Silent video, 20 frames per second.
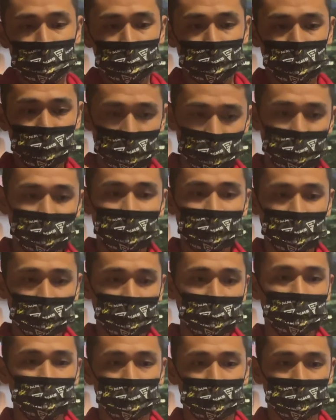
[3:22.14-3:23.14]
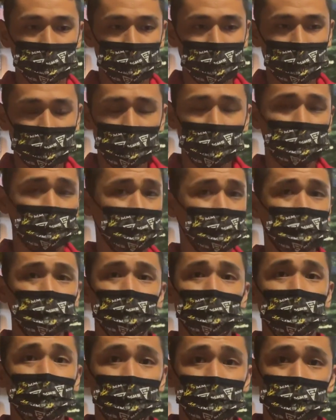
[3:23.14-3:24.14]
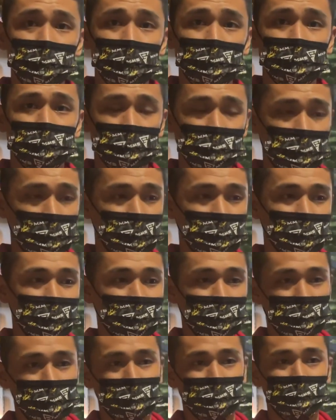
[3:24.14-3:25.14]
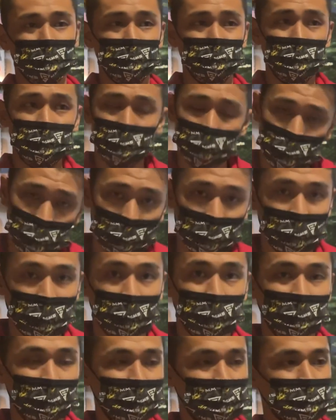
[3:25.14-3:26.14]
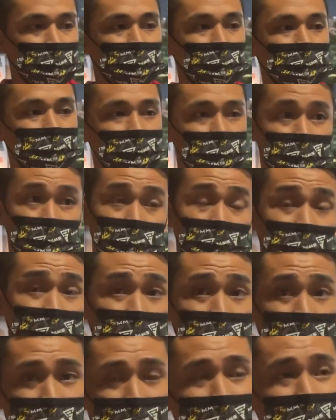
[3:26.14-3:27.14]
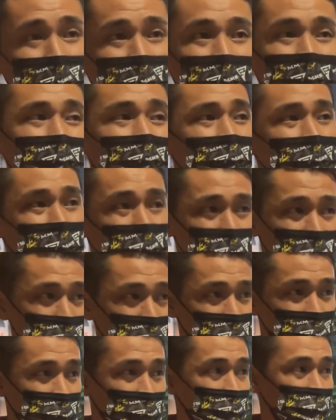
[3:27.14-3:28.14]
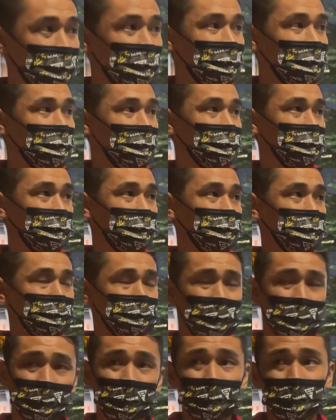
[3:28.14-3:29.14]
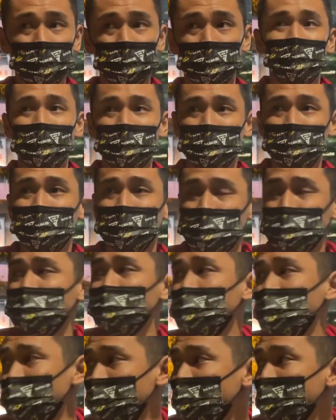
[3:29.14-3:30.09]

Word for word: 对方一定有相当程度的了解，只是说那个球可能没有控好就失投了。因为两颗好球之后投的变化球，打者的心态，